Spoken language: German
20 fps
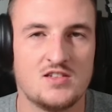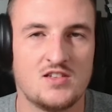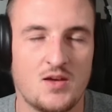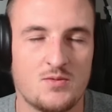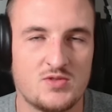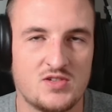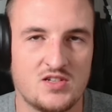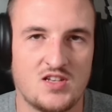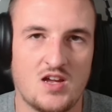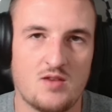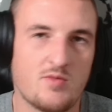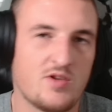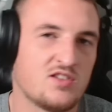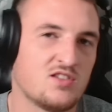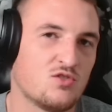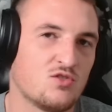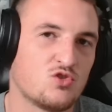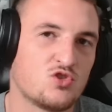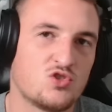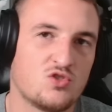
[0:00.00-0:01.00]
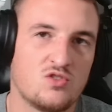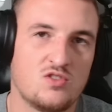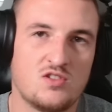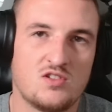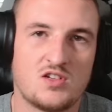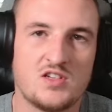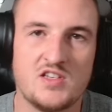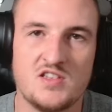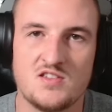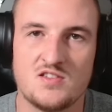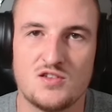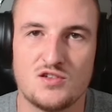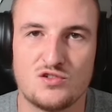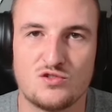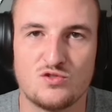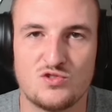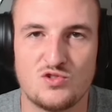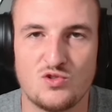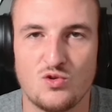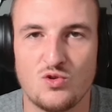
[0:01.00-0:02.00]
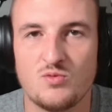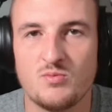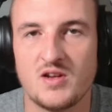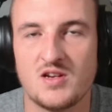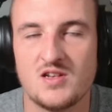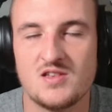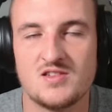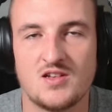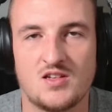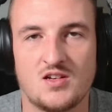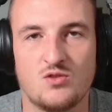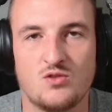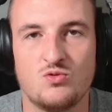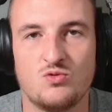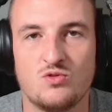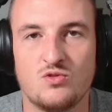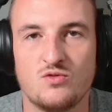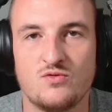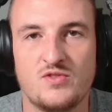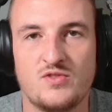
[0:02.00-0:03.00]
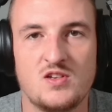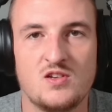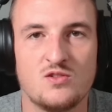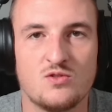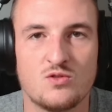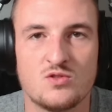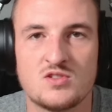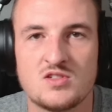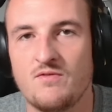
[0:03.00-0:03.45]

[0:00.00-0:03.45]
Gab es ja damals auch schon Riesendiskussionen bei den Sata Hugo Videos,